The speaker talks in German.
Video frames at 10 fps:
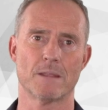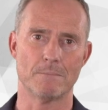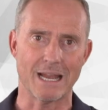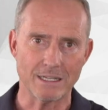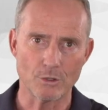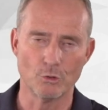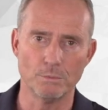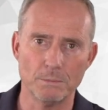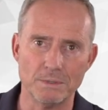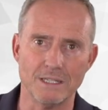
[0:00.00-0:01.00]
Mein
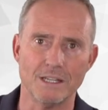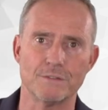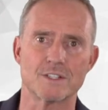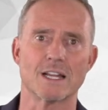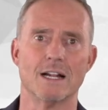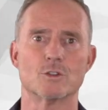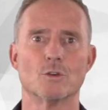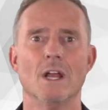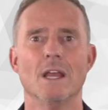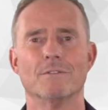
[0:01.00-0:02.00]
Global Belief ist
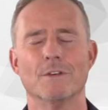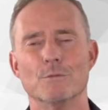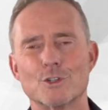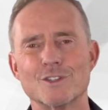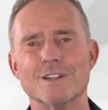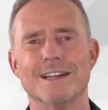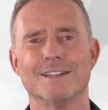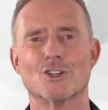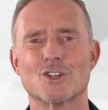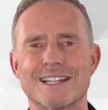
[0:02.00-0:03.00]
also, wir müssen
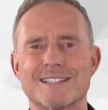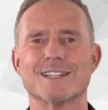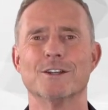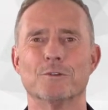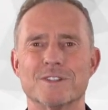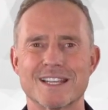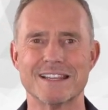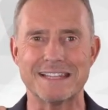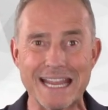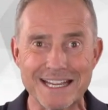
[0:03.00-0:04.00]
die Schätze in uns
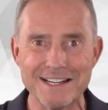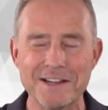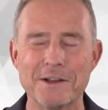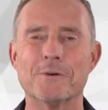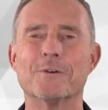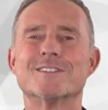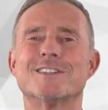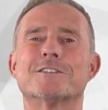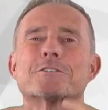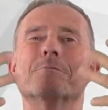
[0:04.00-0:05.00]
entdecken und
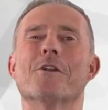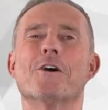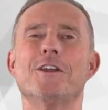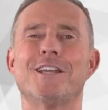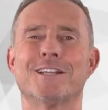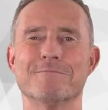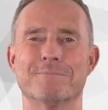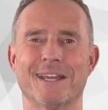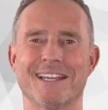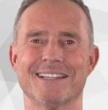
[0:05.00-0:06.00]
sie zum Leuchten
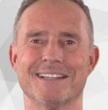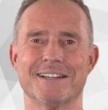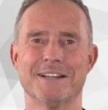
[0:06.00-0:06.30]
bringen.